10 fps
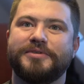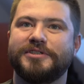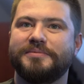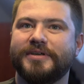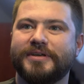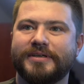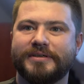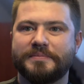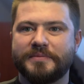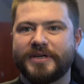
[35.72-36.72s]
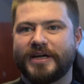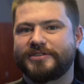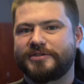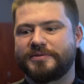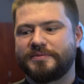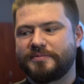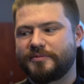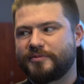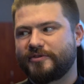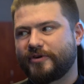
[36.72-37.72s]
będziemy e, grać
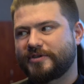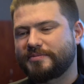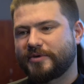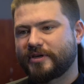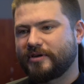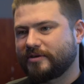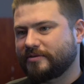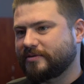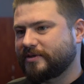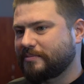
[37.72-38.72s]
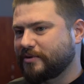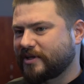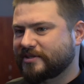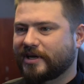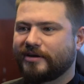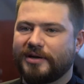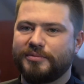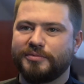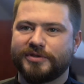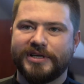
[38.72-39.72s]
utwory z mojego debiutanckiego
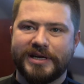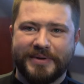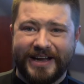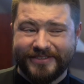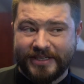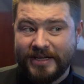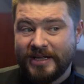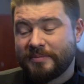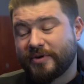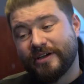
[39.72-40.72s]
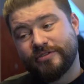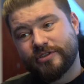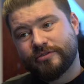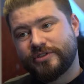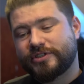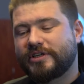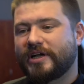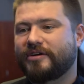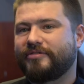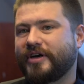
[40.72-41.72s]
albumu Kilka Prawd. Pojawi się również
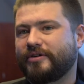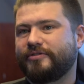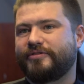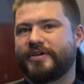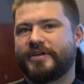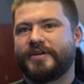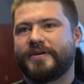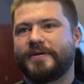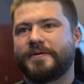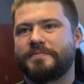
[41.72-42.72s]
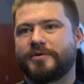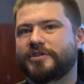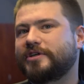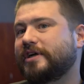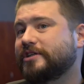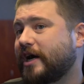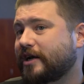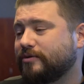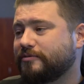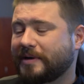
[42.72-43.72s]
kilka coverów, może kilka
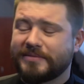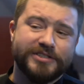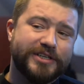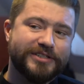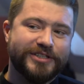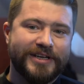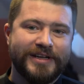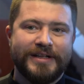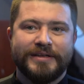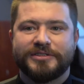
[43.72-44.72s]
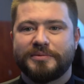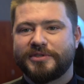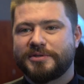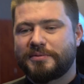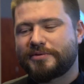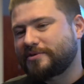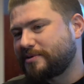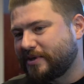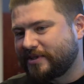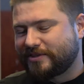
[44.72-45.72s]
żartów. Mam nadzieję, że, że będzie po prostu
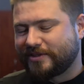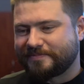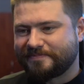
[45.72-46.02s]
sympatycznie.